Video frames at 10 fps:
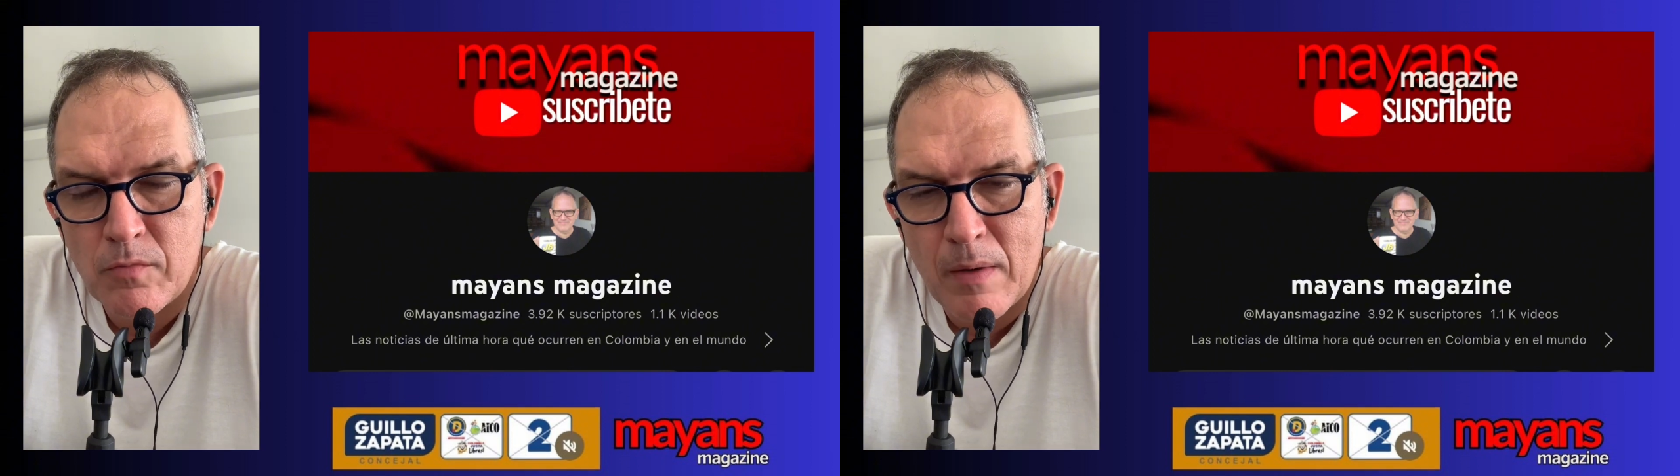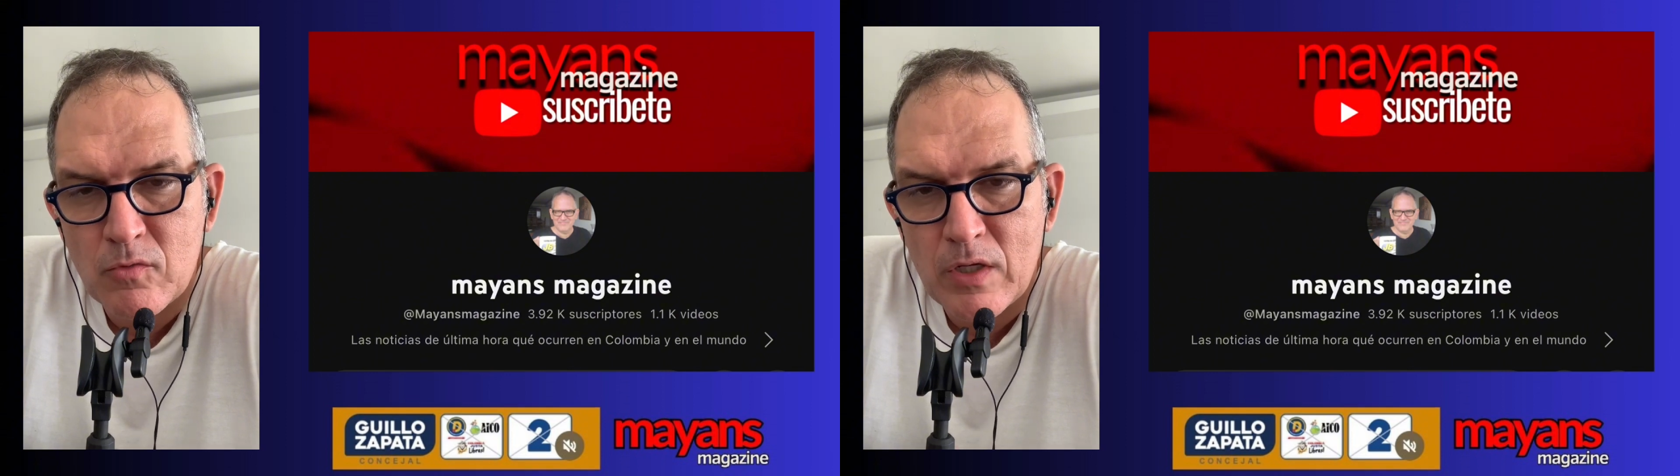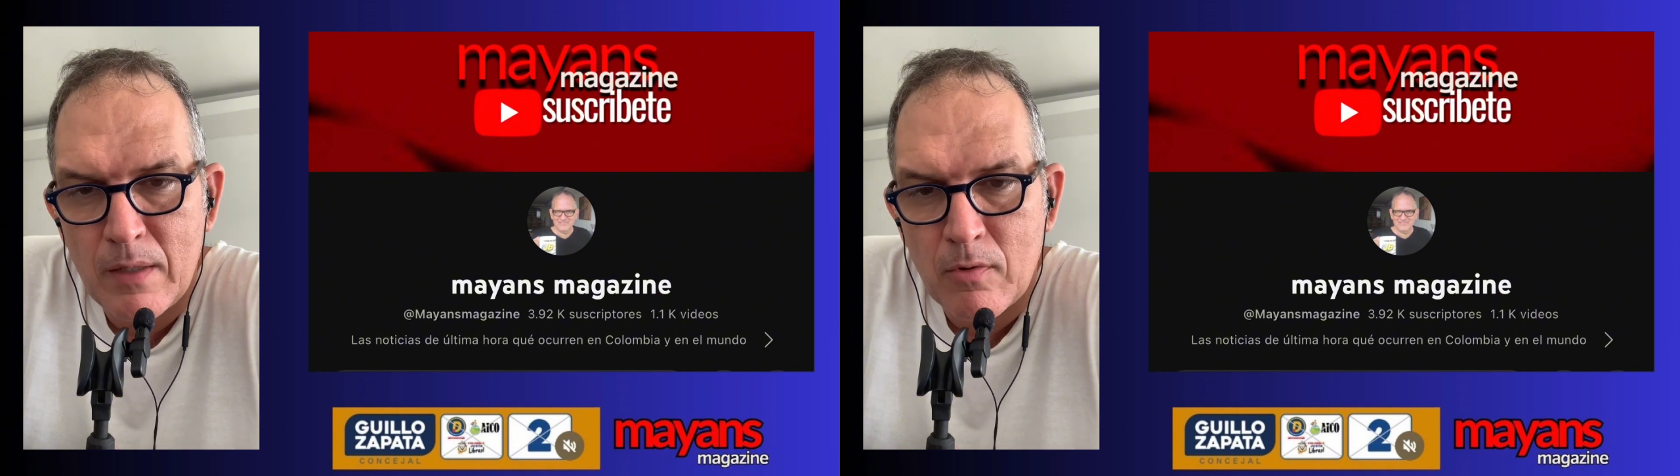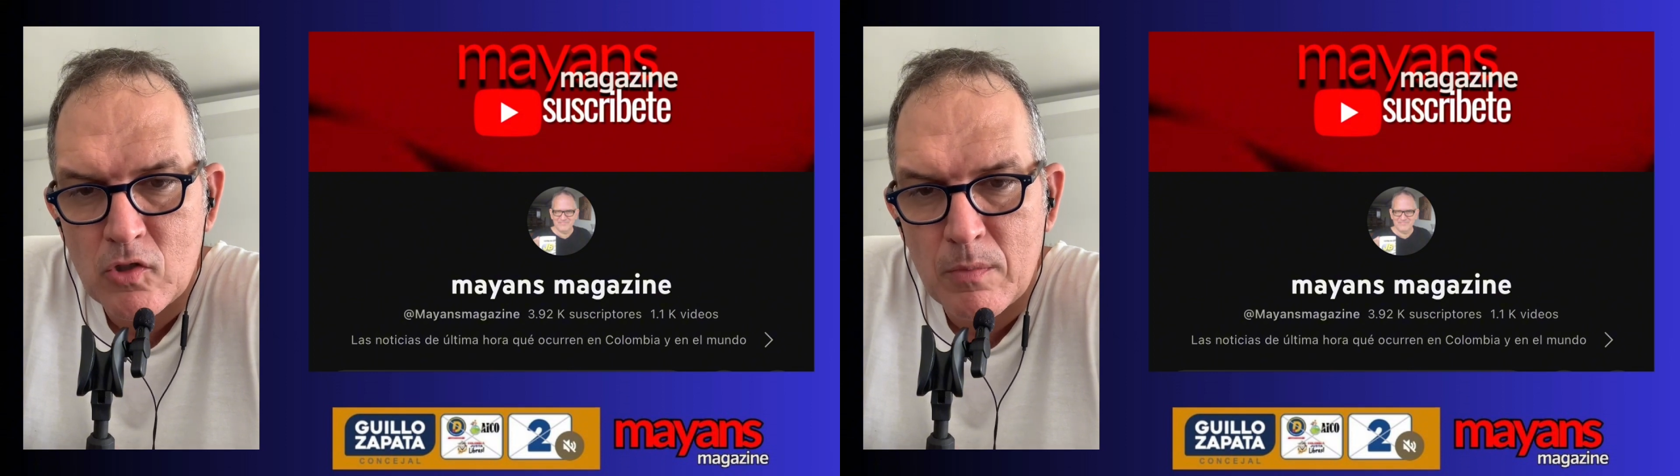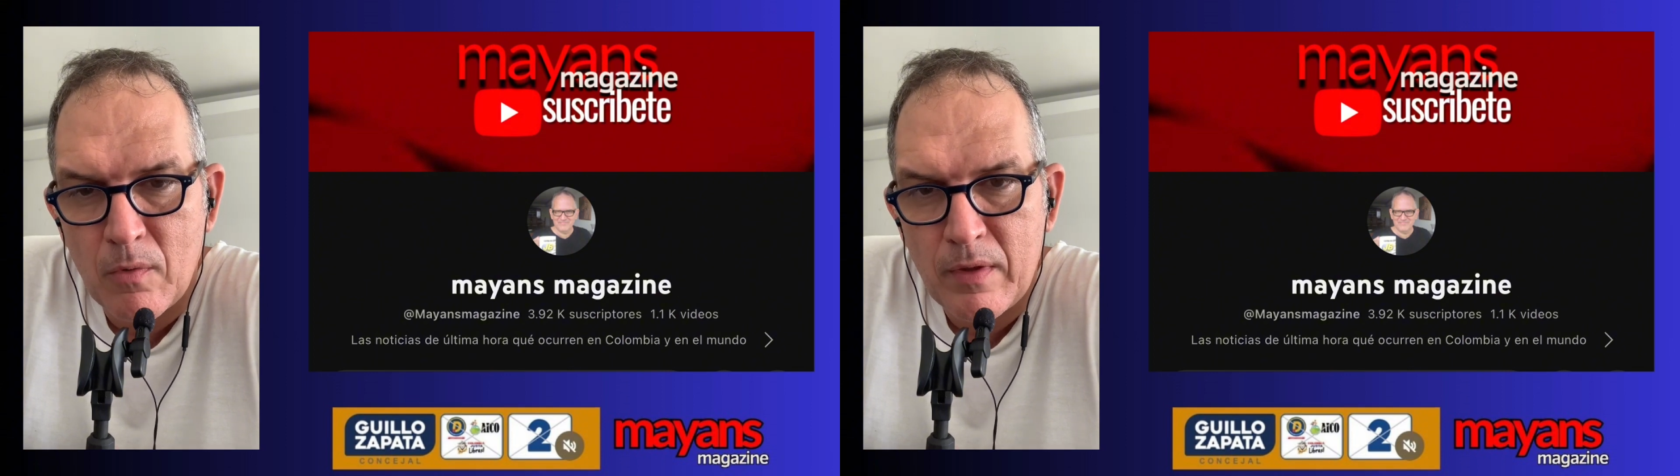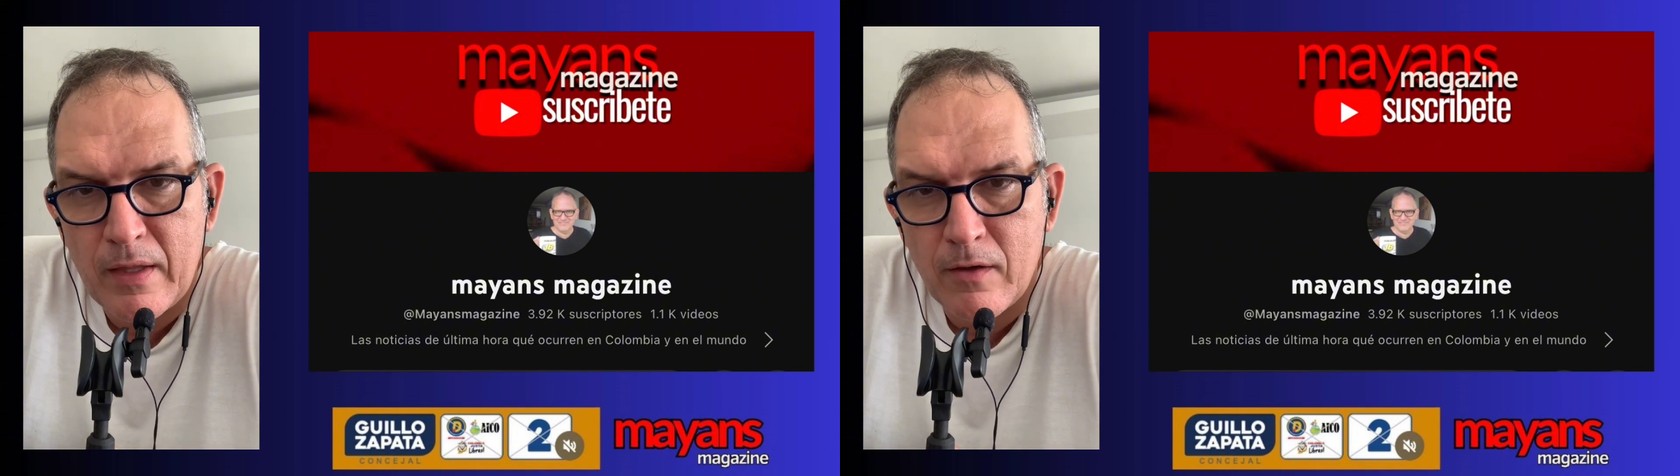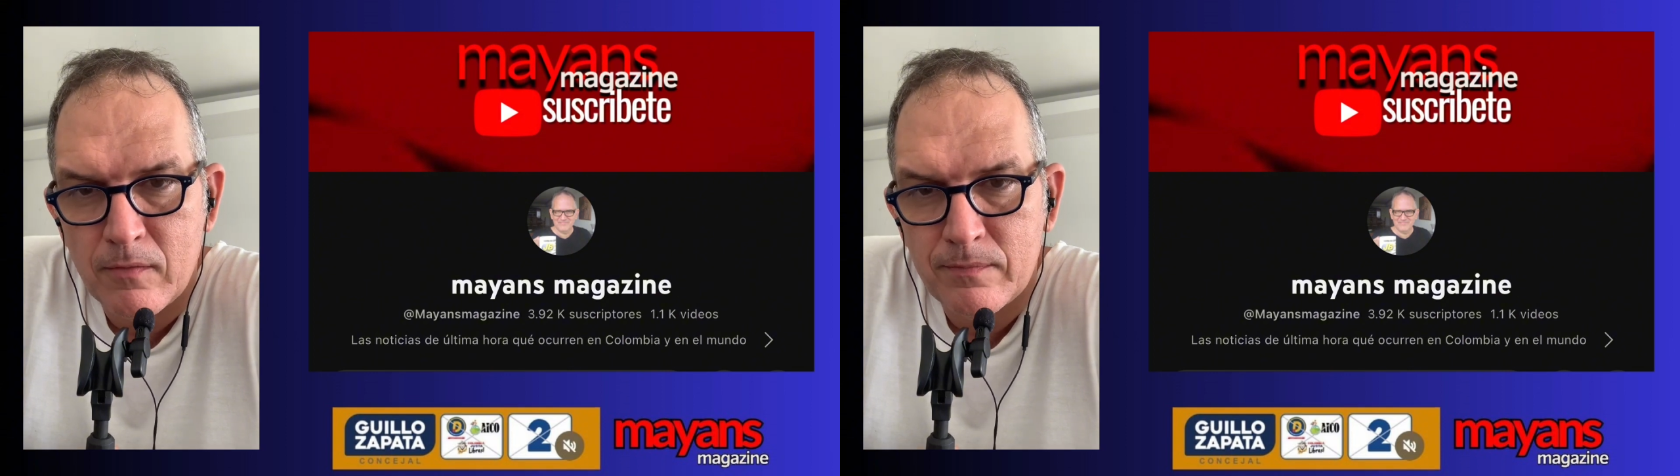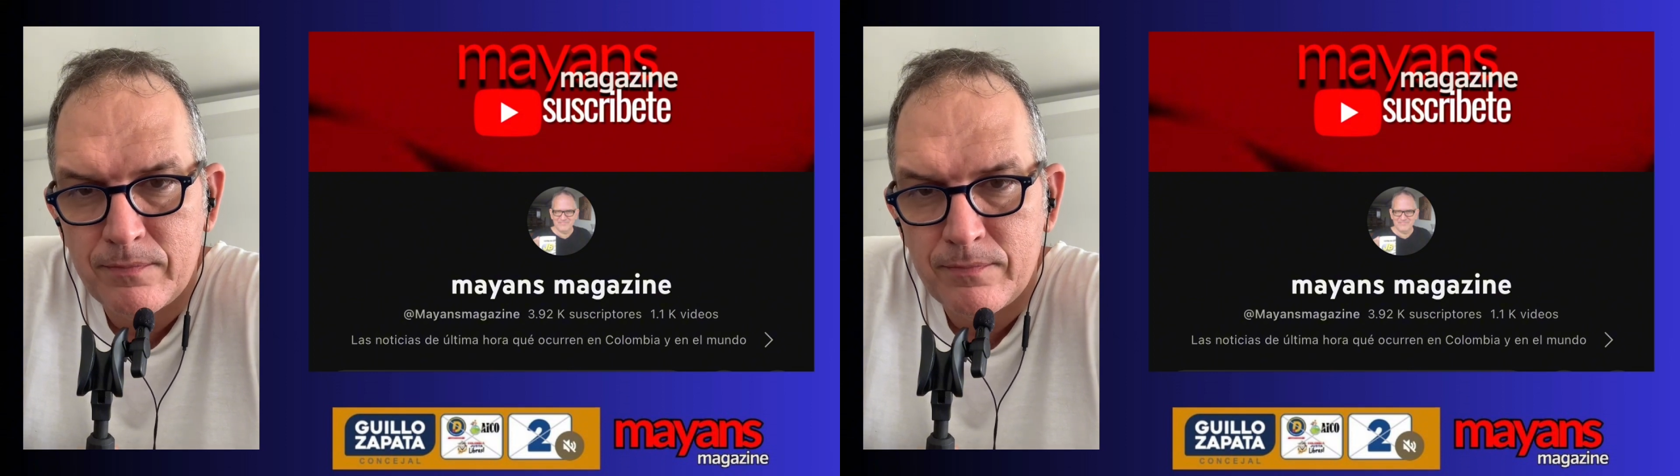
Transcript: vemos en el próximo video.